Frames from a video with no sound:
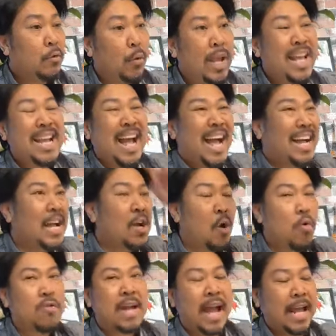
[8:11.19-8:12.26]
nguyên cả cái
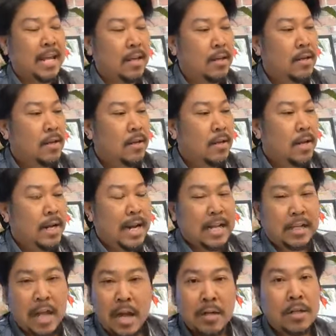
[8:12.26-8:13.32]
khu này
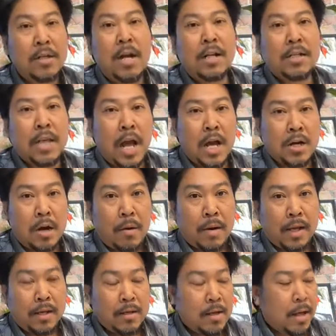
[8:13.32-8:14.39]
là chặn đường hết trơn
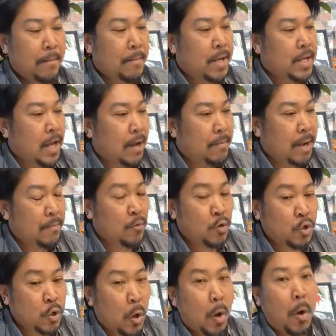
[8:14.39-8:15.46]
rồi, bây giờ mày
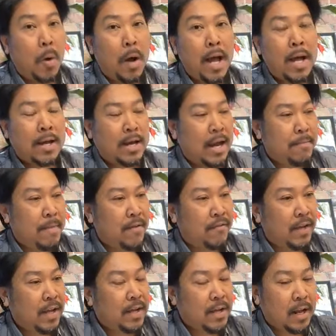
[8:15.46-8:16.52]
muốn vô á là mày
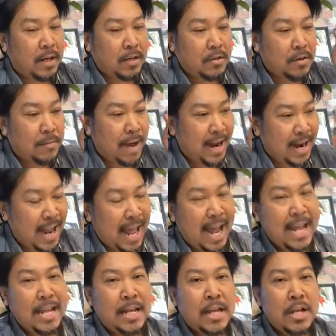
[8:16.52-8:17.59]
phải đưa bằng
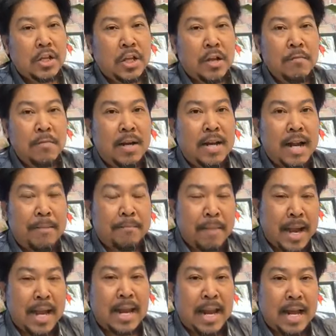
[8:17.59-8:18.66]
lái, chứng minh là
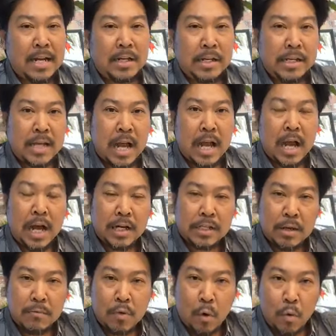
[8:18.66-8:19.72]
mày là người dân ở
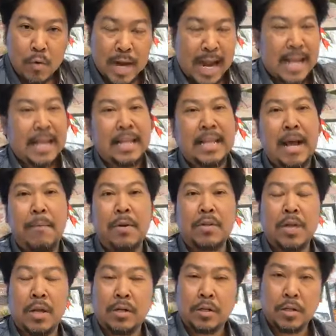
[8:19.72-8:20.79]
trong khu này thì tao mới
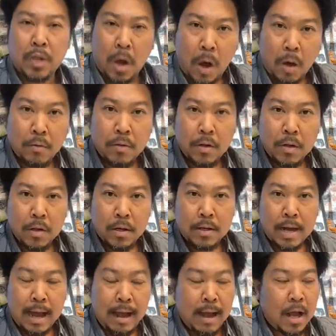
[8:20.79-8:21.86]
cho được vô.
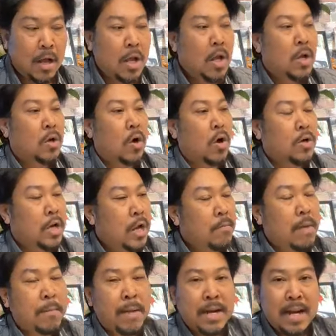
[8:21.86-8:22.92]
Đó, còn
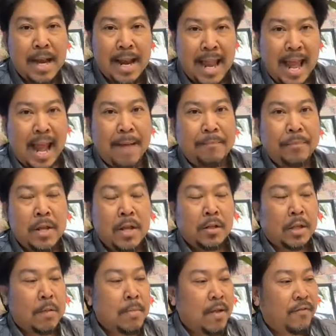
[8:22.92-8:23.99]
nếu mà mày đi làm
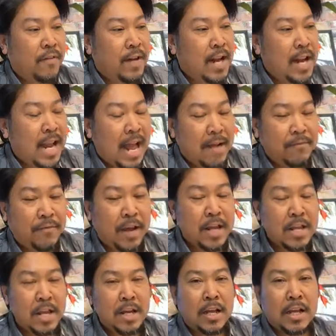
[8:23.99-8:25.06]
thì mày phải đi làm
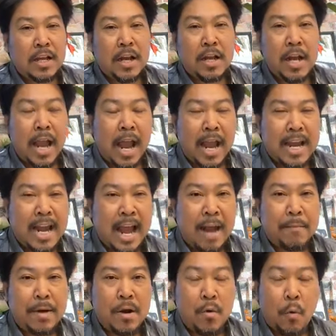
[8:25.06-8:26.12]
về những cái nghề
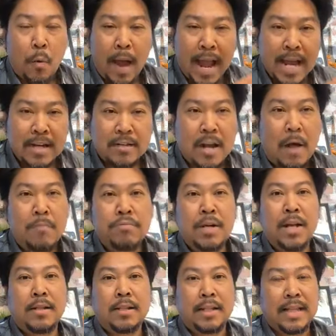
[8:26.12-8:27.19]
nào mà nó quan trọng
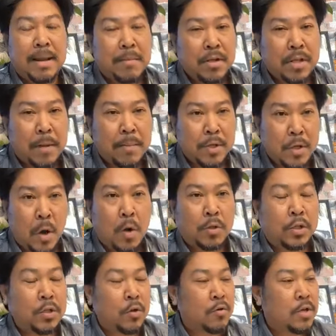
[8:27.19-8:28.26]
đó thì tao mới cho mày
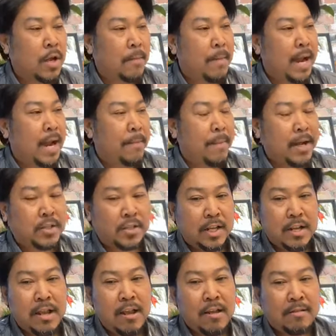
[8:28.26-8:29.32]
vô. Thí dụ như mày là bác
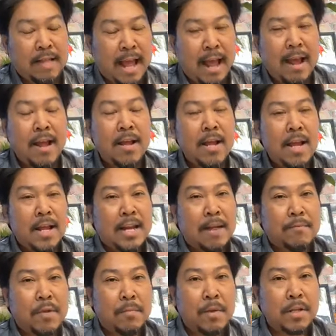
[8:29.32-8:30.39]
sĩ, y tá,
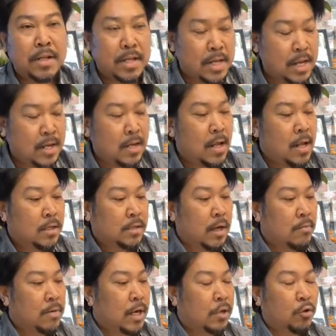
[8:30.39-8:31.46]
nằm trong bệnh viện.
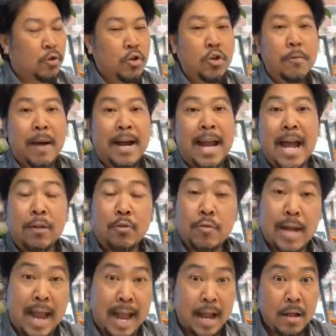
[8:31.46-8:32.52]
Xong cái tôi đưa bằng lái
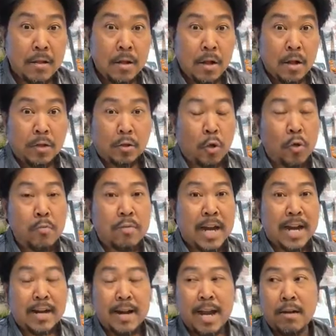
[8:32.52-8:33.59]
tôi ra, tôi cũng
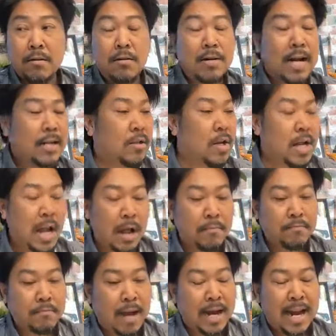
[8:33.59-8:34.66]
rẹt rẹt đưa ra, tôi nói
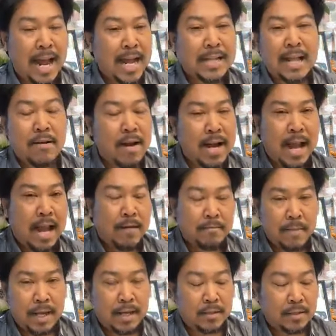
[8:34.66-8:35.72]
không, bằng lái tao đây nè,
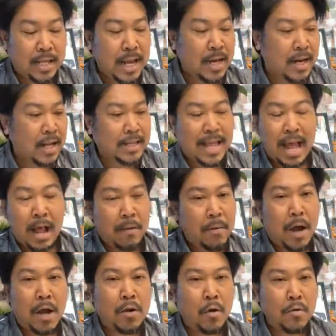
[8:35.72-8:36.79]
mày cứ xét đi, tao không
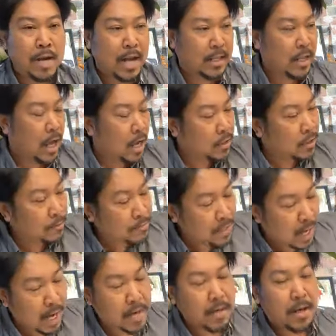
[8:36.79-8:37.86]
ở khu này, tao ở xóm
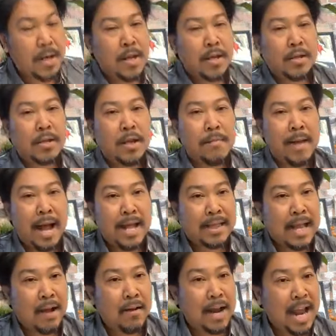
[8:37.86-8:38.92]
trên, nhưng mà
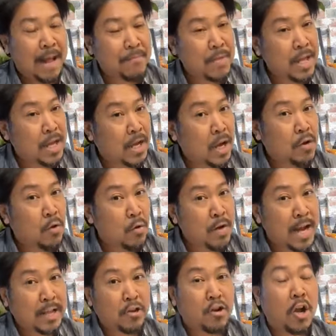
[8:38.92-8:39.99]
tao làm việc ở khu
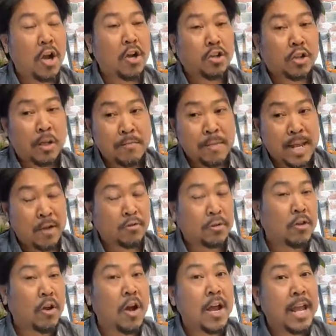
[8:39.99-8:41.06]
này, tao có cái tiệm nail,
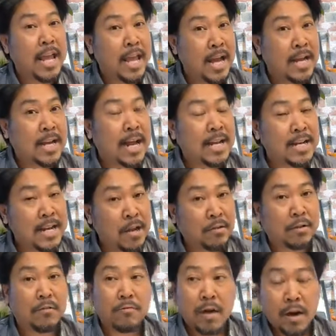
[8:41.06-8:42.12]
tao có hẹn khách
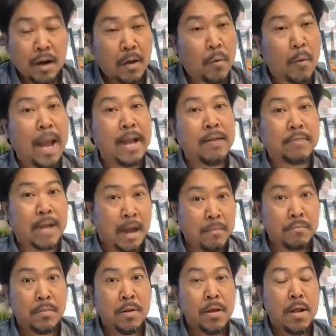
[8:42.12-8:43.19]
nail, tao rất là quan
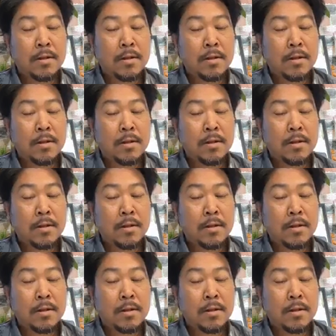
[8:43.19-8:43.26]
trọng.